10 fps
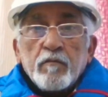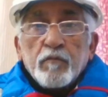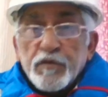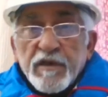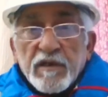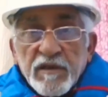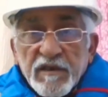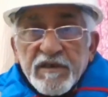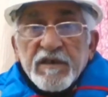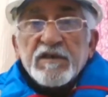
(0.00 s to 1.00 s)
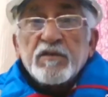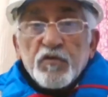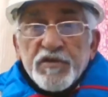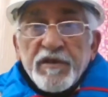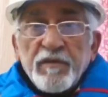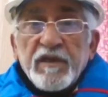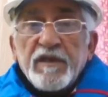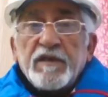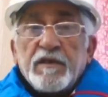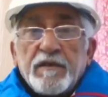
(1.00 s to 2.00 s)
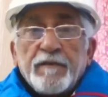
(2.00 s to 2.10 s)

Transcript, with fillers: मुझे अंदर से संतुष्टि मिलती है